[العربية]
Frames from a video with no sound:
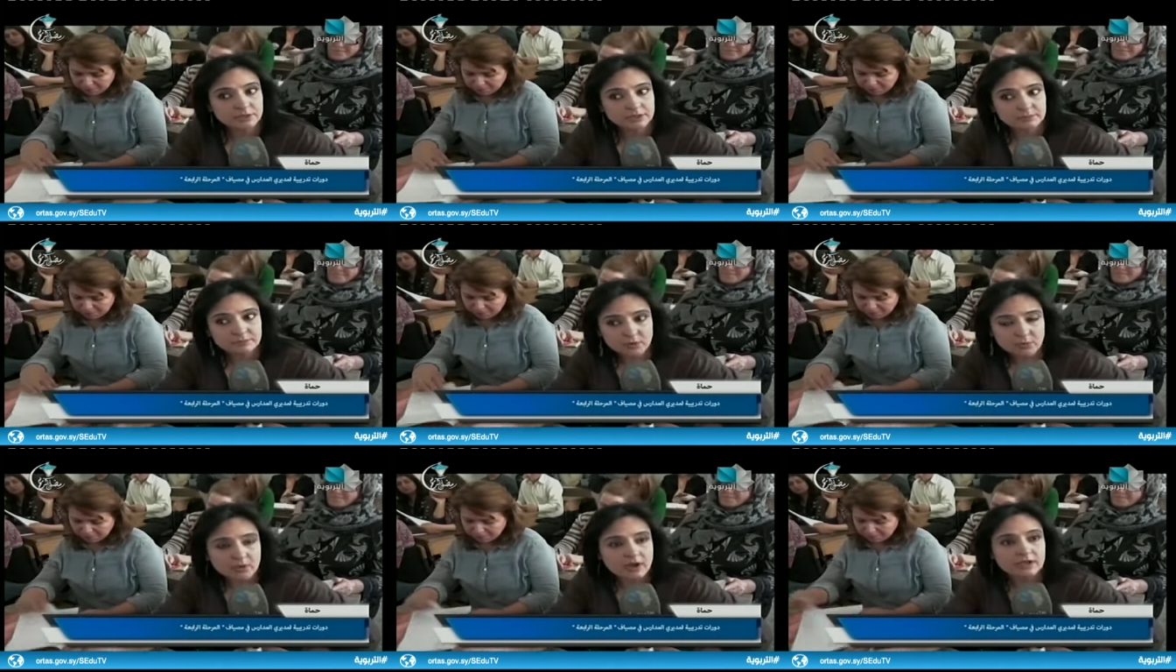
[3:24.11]

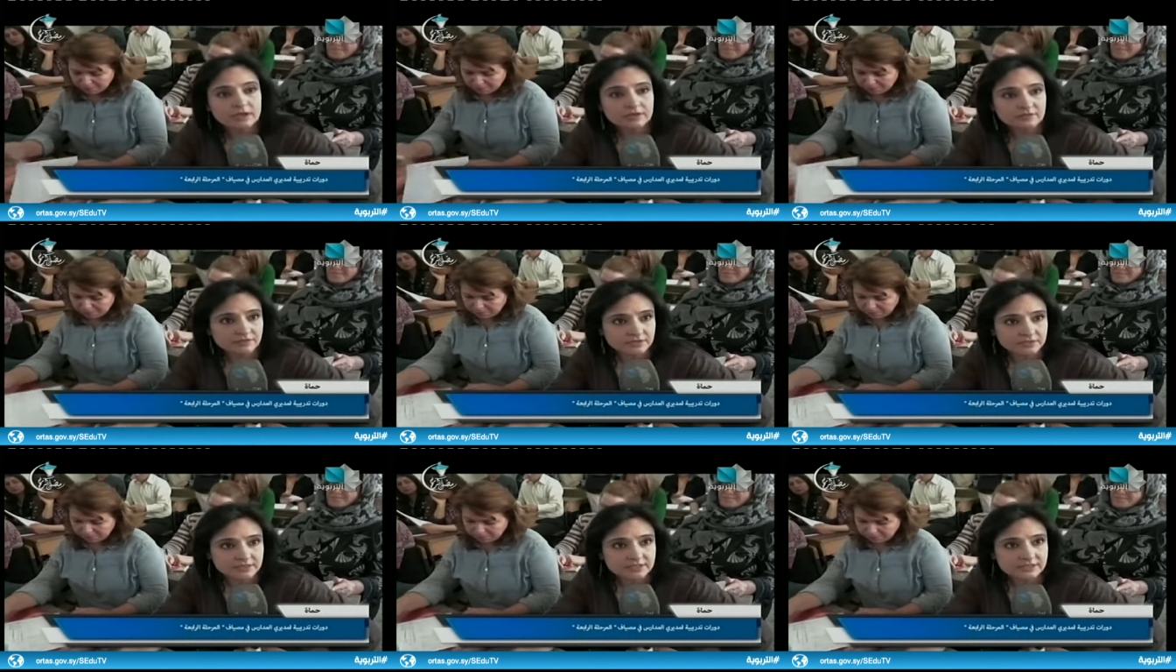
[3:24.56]

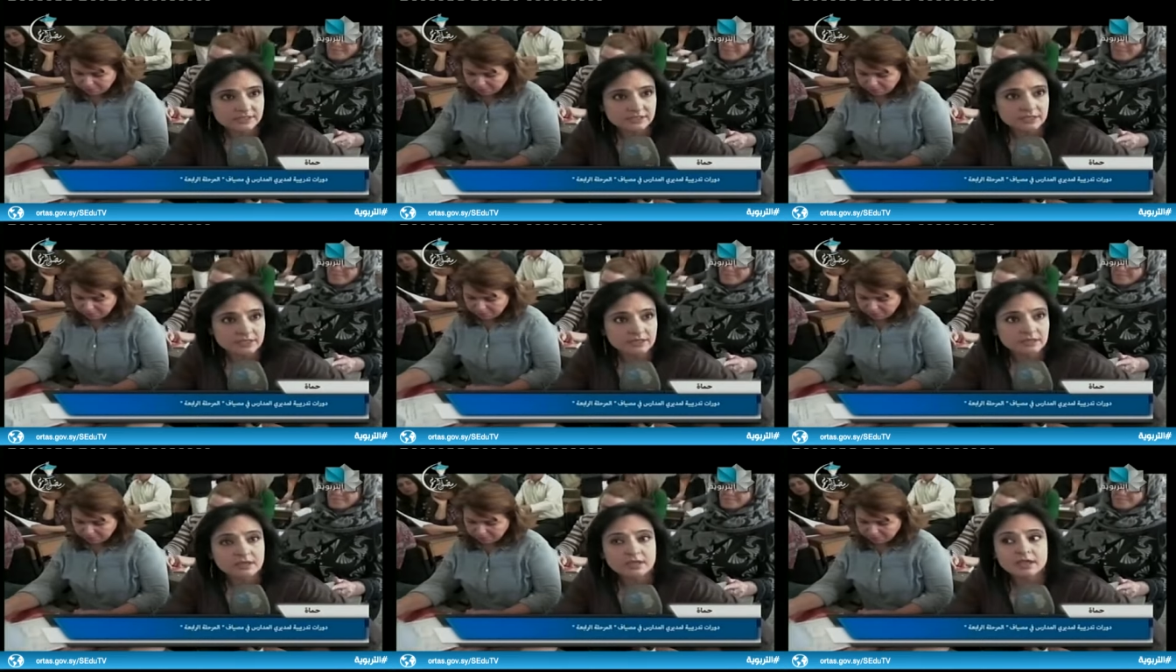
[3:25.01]
بمواقف
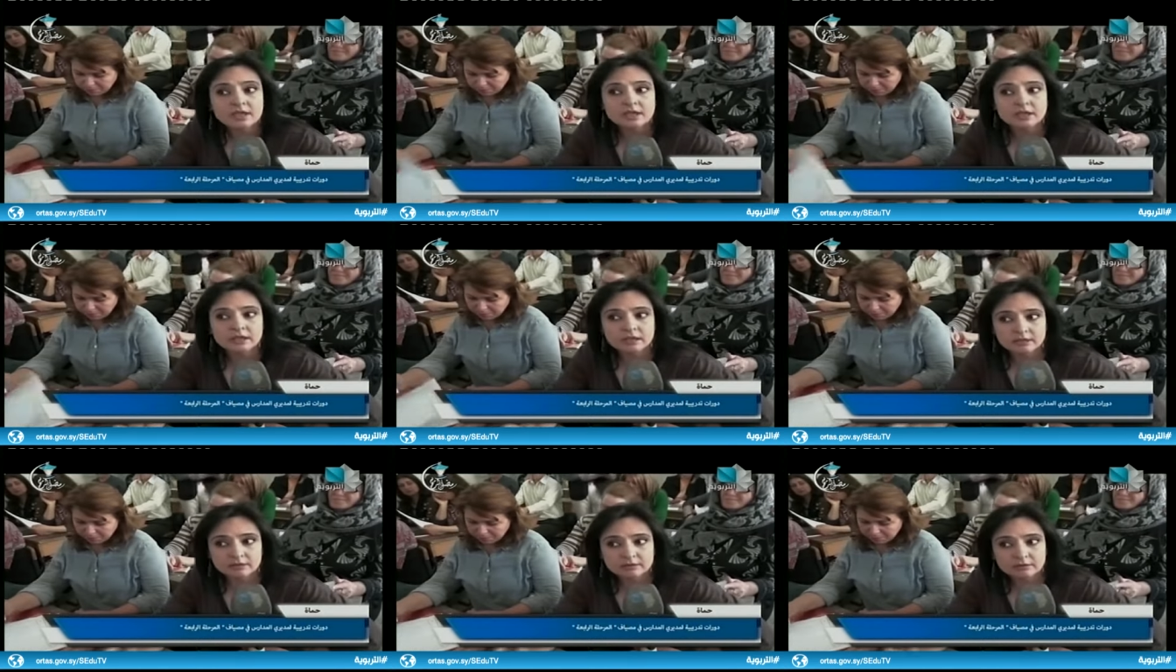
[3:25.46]
كثيره
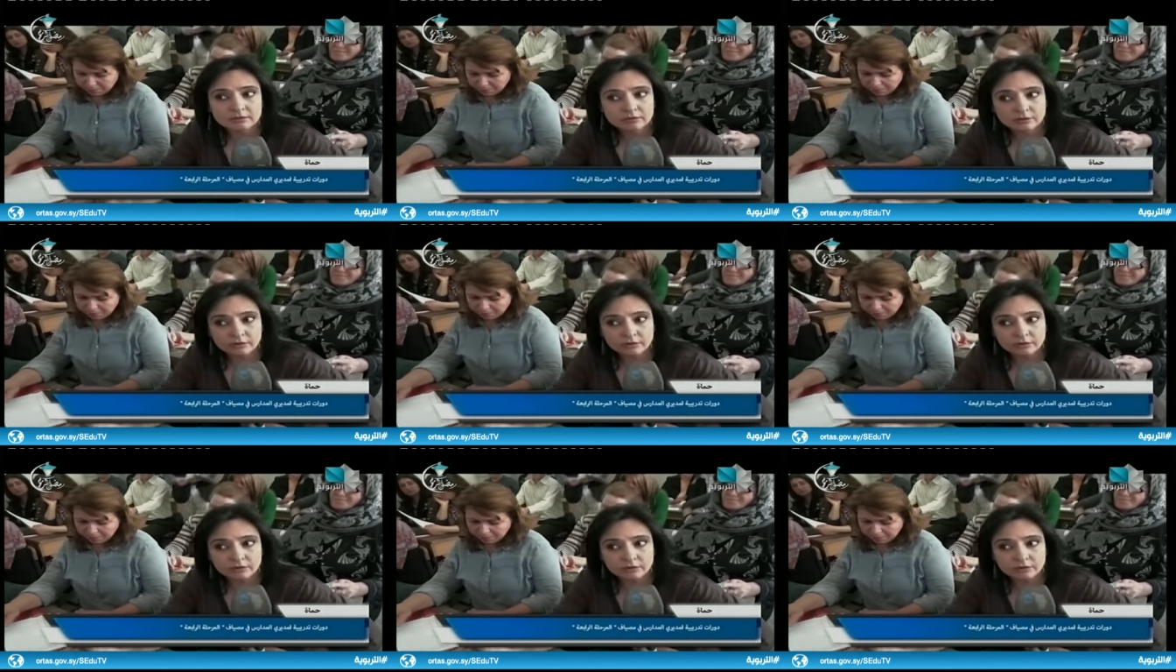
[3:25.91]
آه،